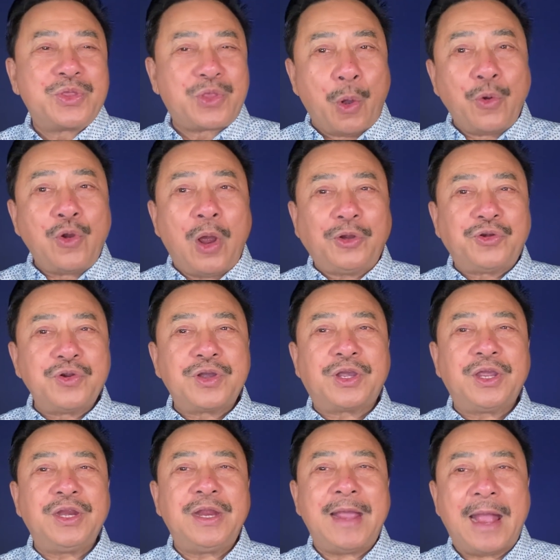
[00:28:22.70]
Tối đó trước
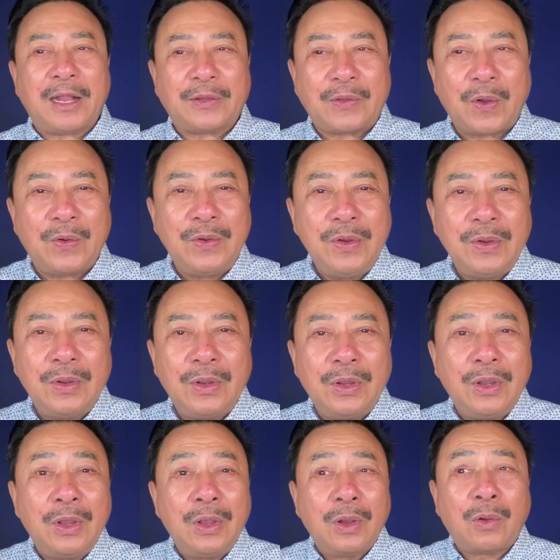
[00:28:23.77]
khi đi ăn tối,
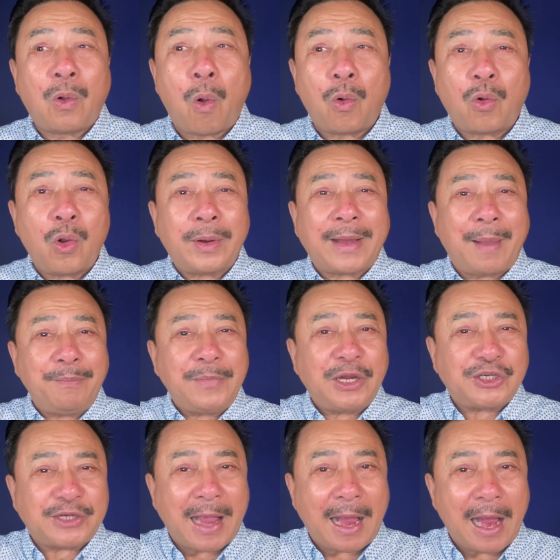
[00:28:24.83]
con có cắm cái
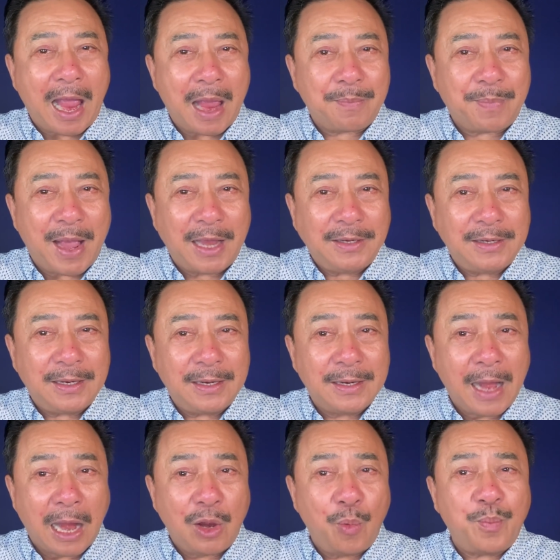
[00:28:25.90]
sạc iPad
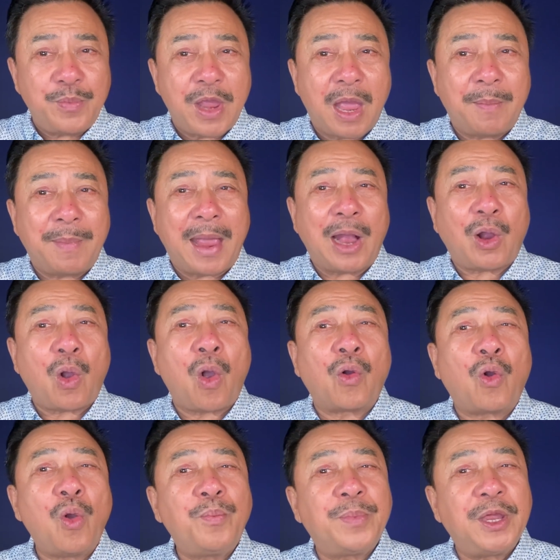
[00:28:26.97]
để lúc về mẹ
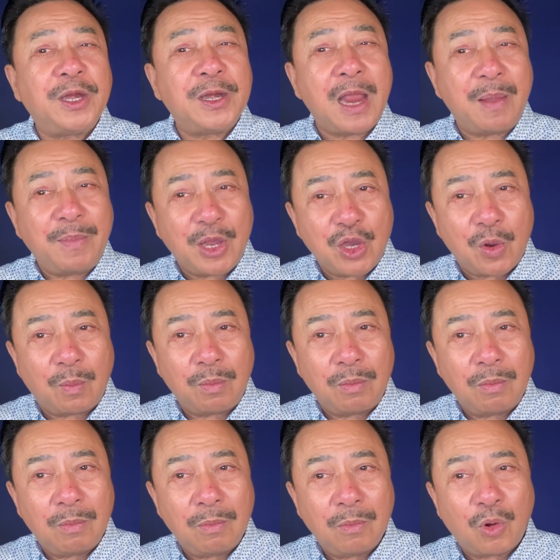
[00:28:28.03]
còn có pin để
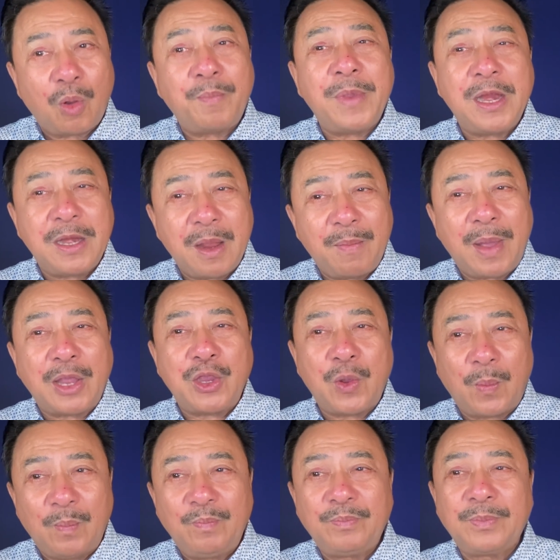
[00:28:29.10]
mà
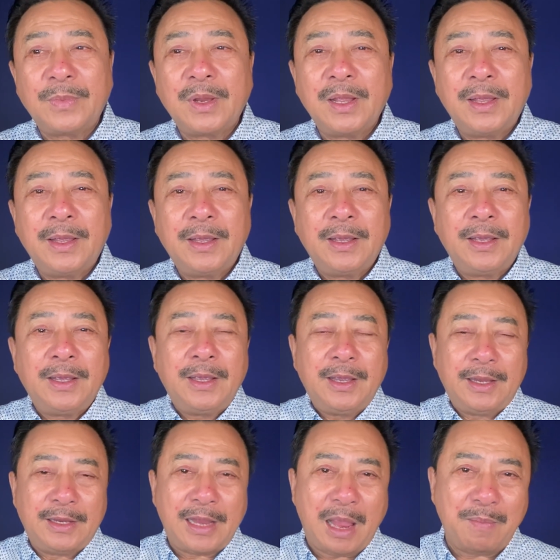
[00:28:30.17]
dùng.
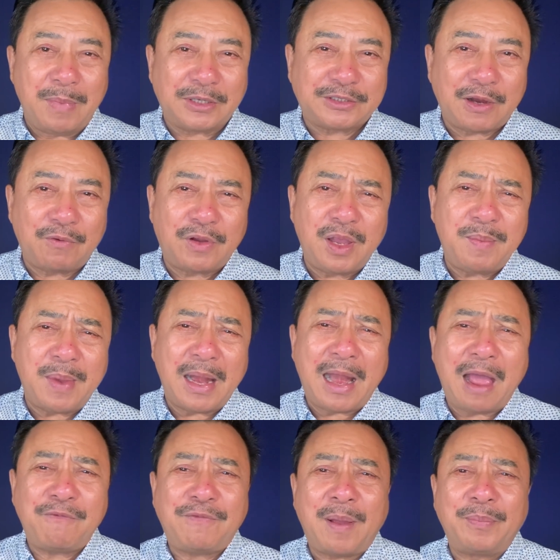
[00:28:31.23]
Vậy mà sau khi về
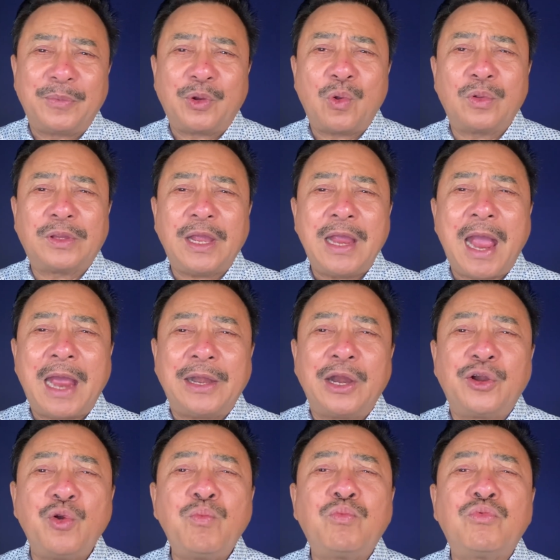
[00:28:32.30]
lại phòng thì con thấy ai đã
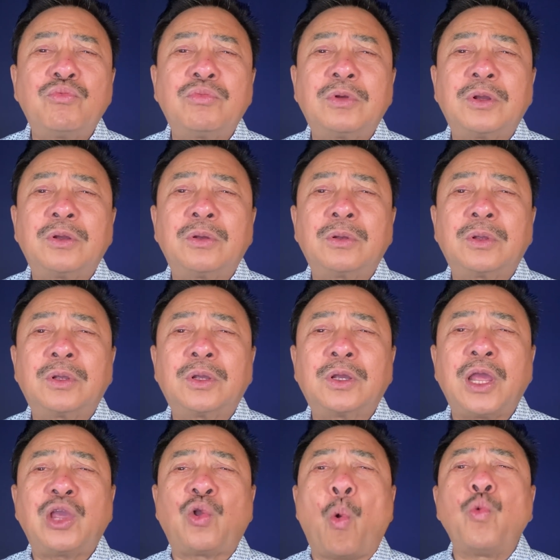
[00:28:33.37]
rút
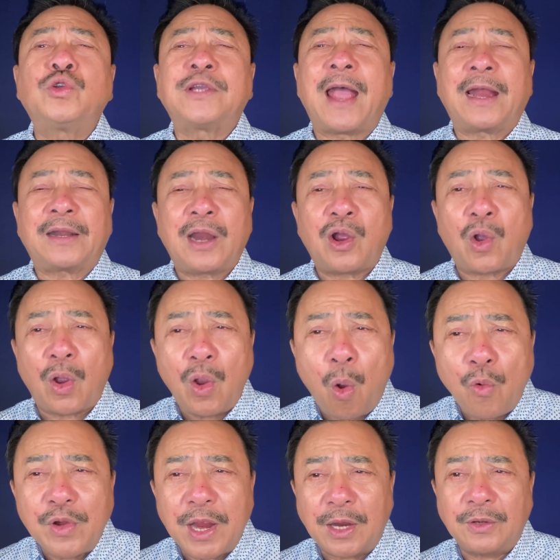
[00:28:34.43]
cái củ sạc ra khỏi
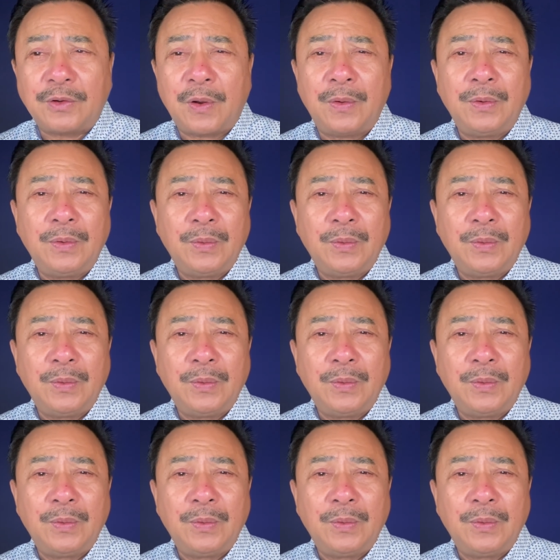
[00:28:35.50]
ổ điện rồi.